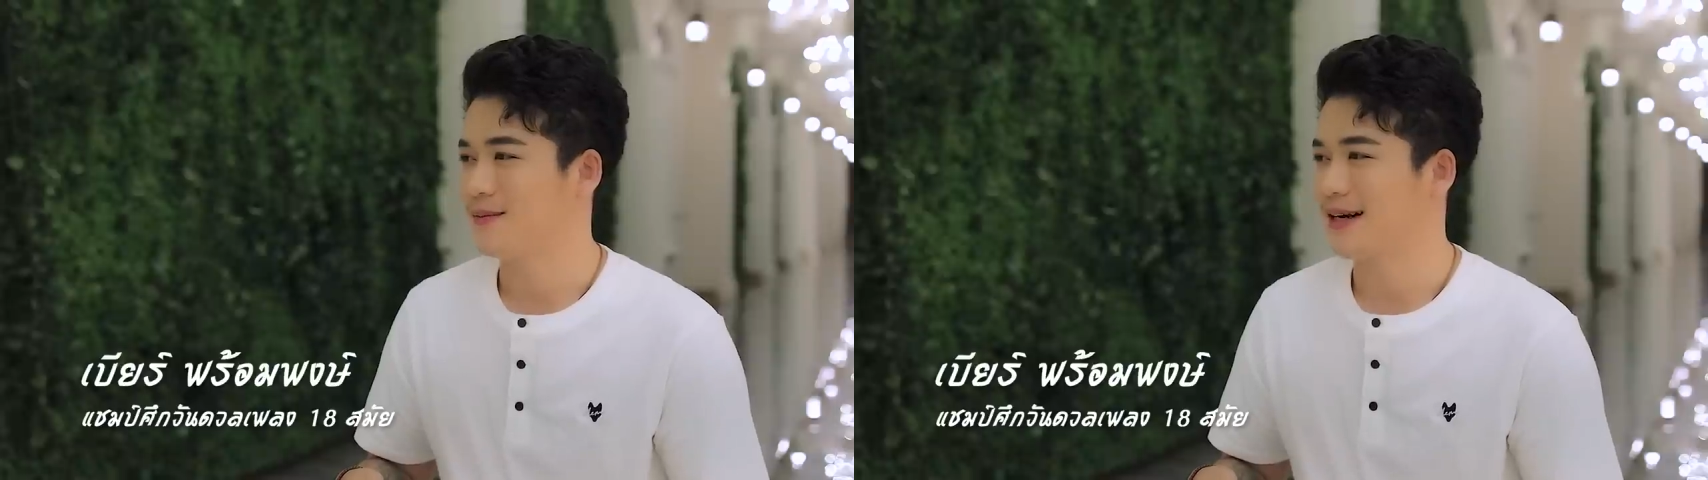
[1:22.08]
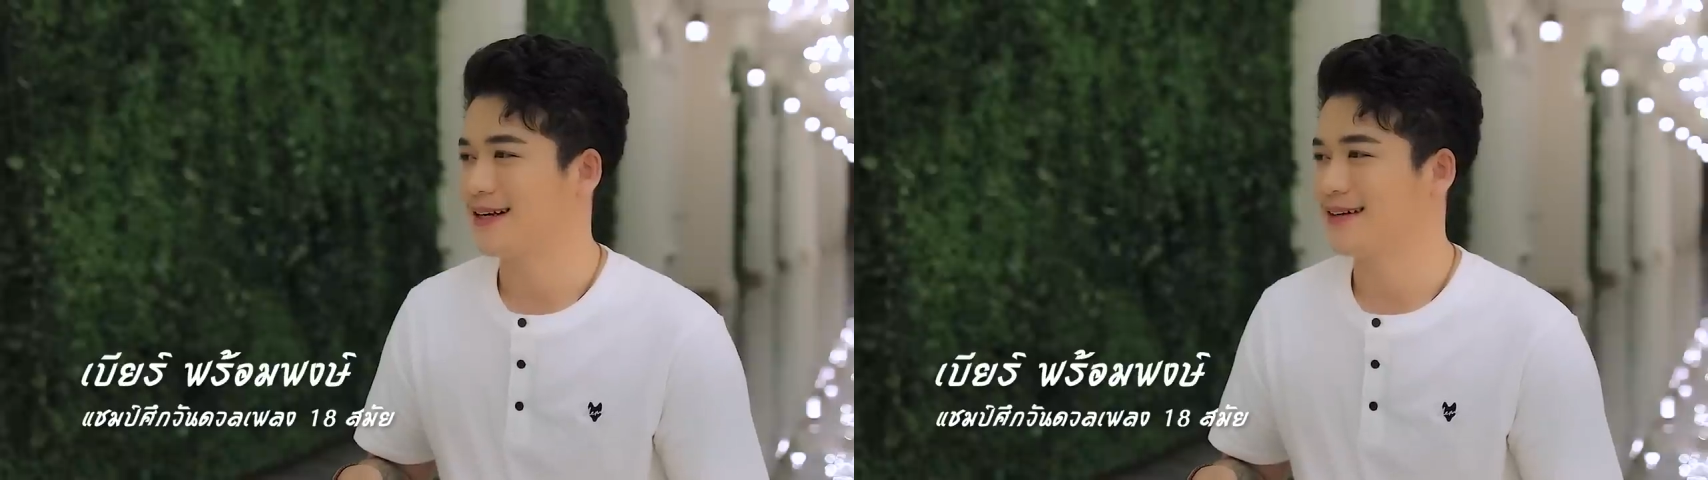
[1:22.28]

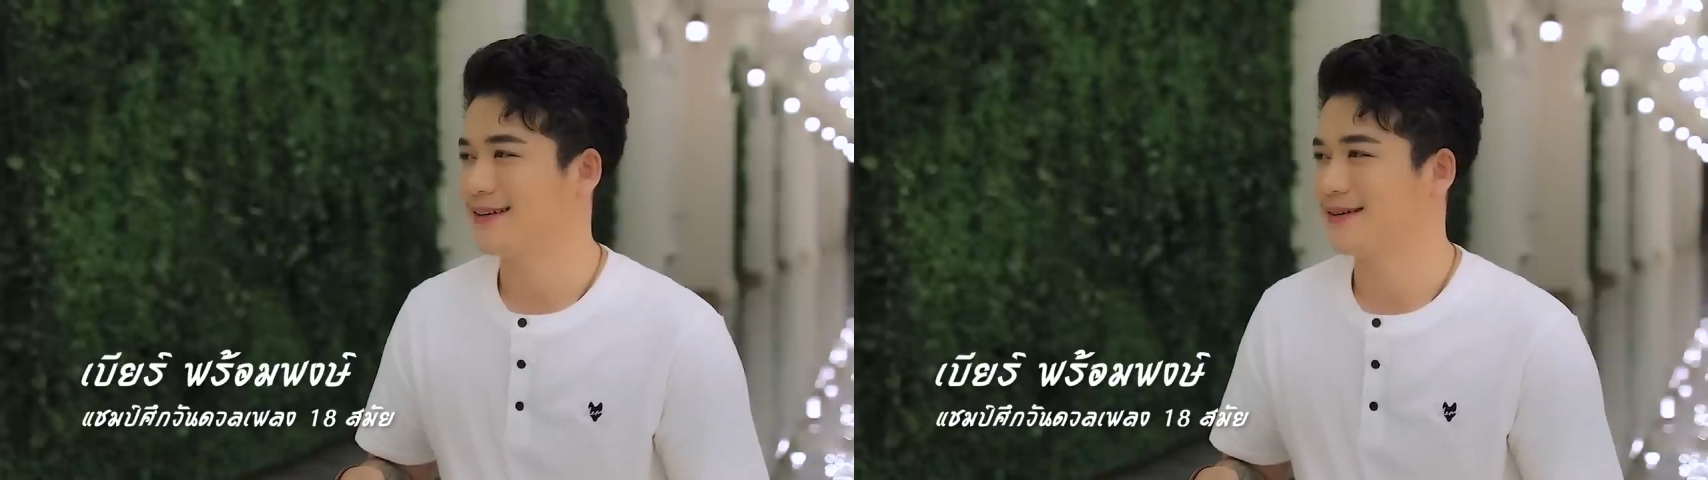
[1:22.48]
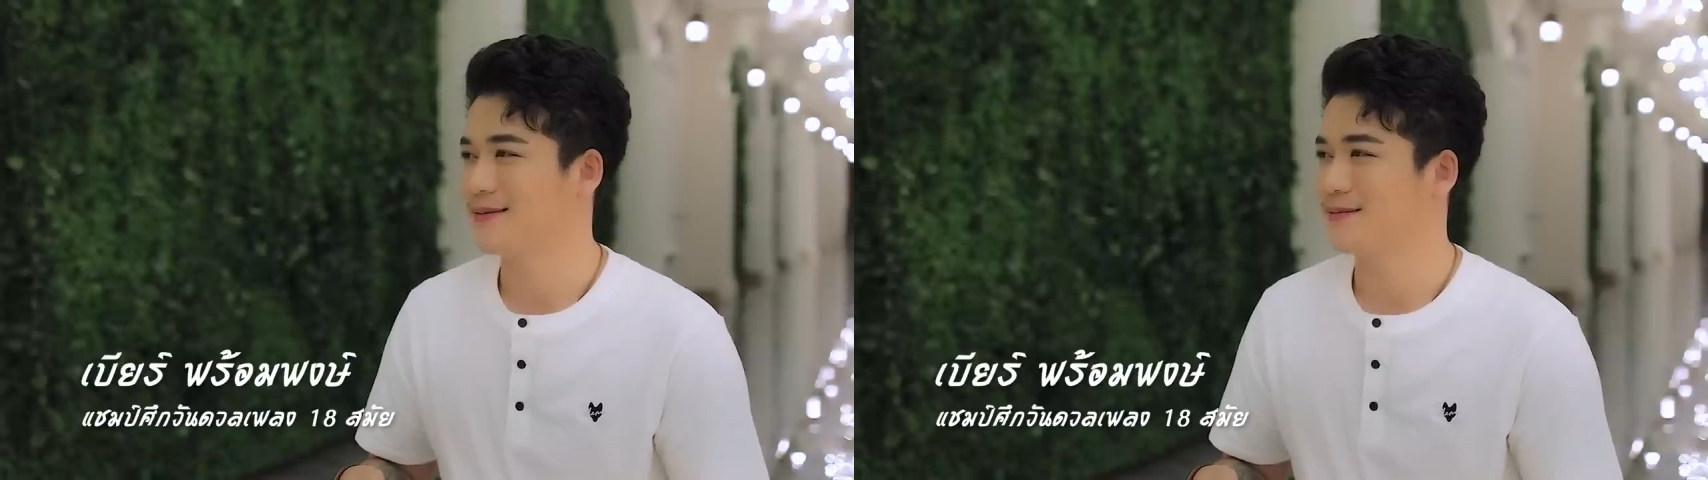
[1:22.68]
มัน
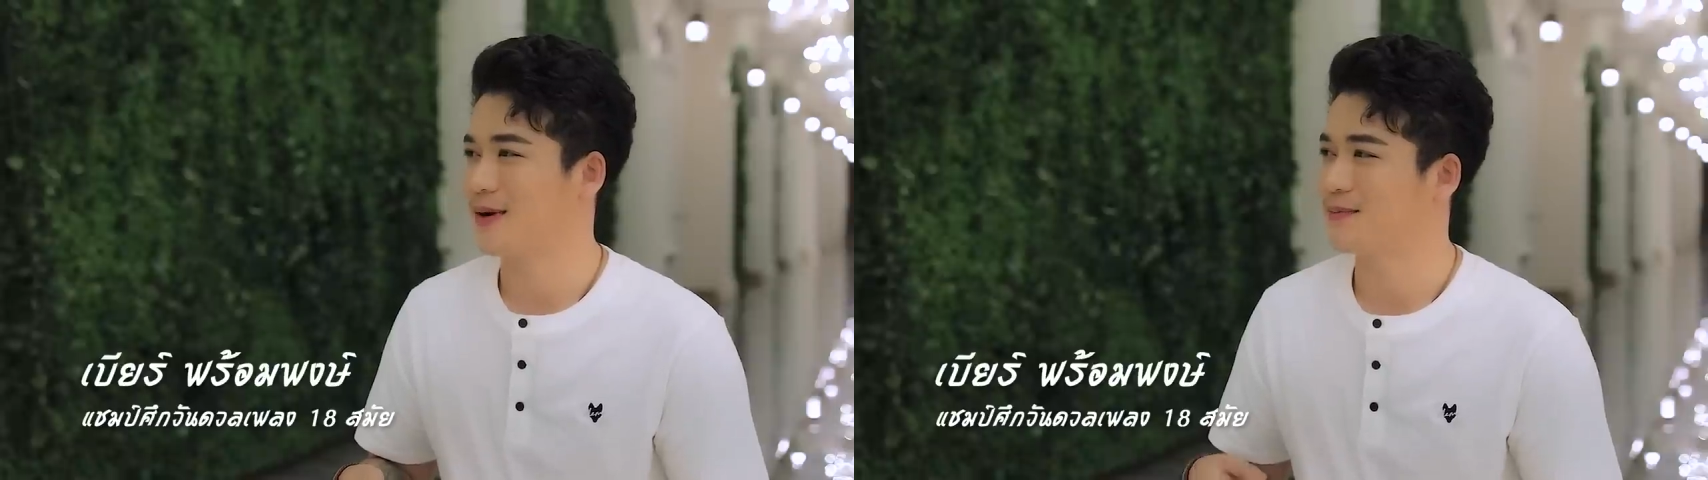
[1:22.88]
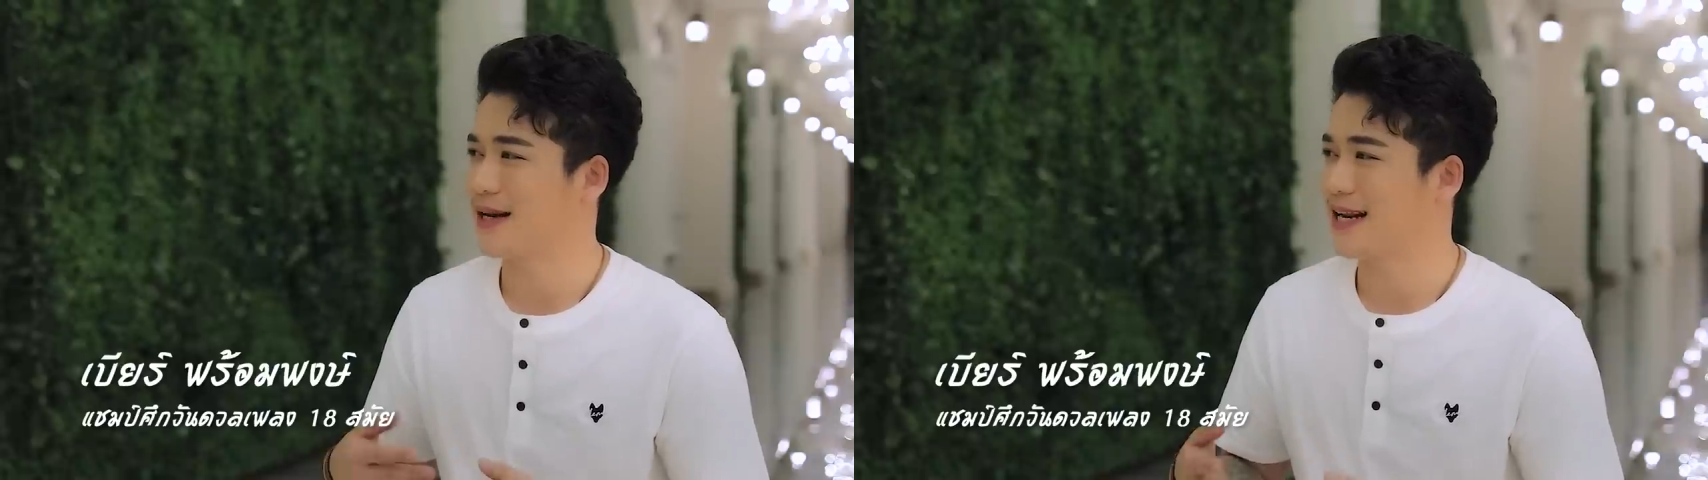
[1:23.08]

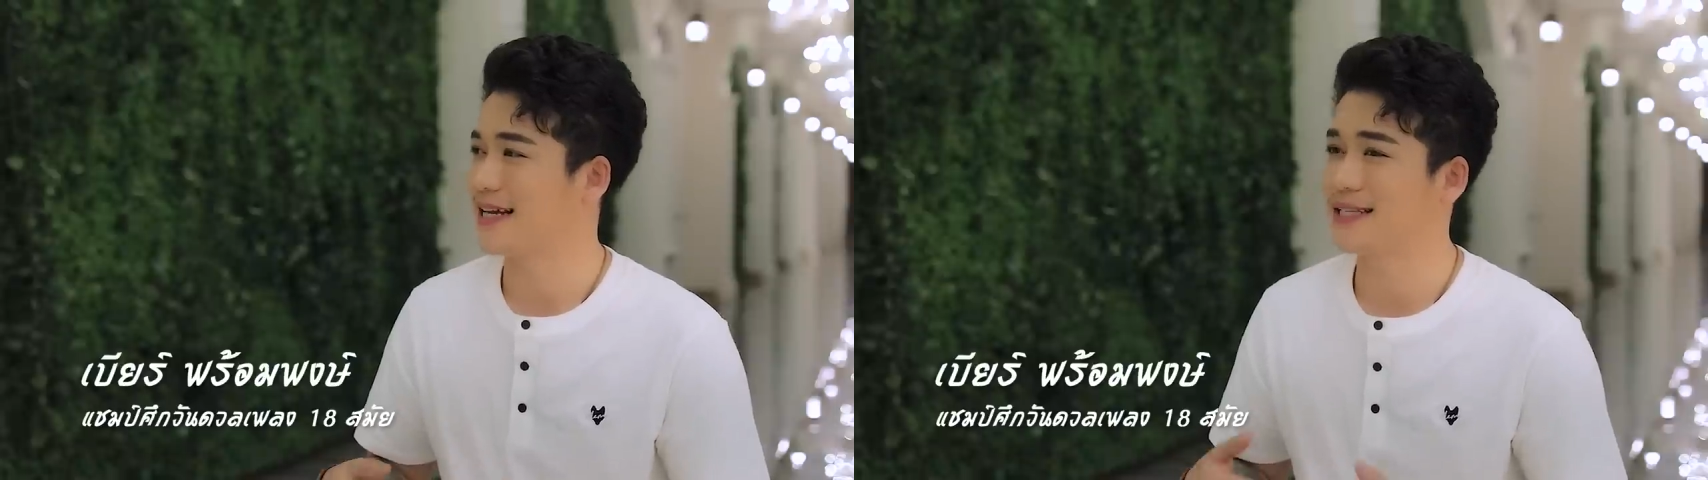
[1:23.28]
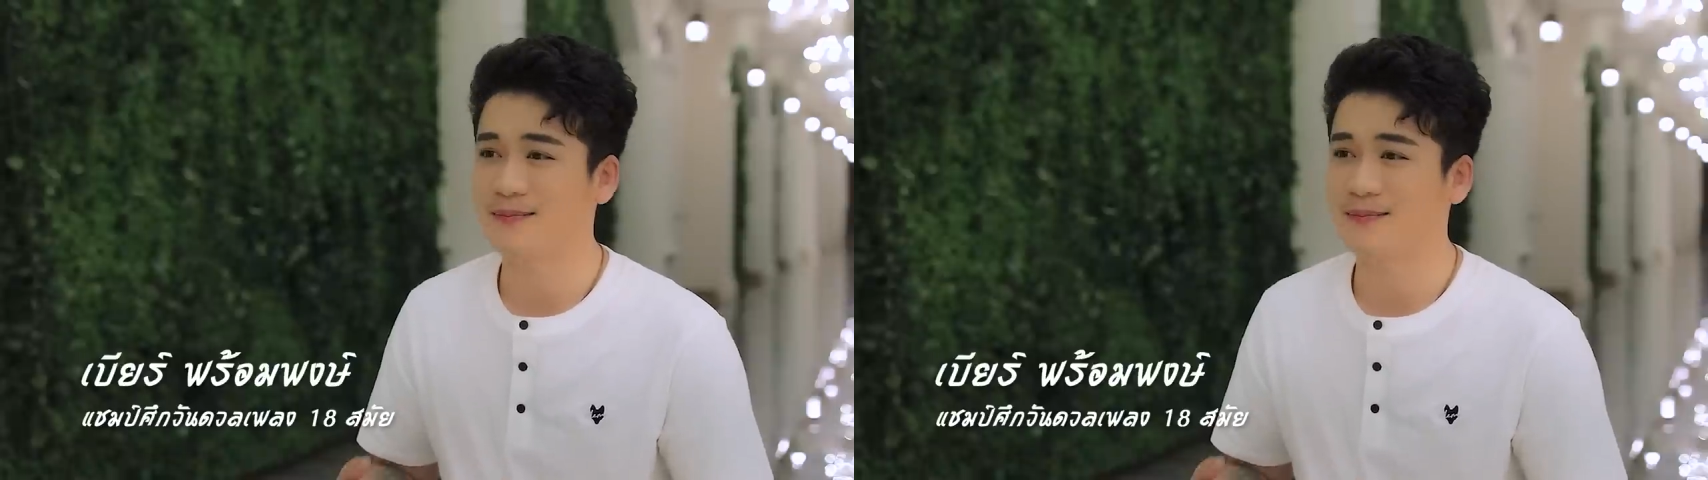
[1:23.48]
มันเป็นอะไร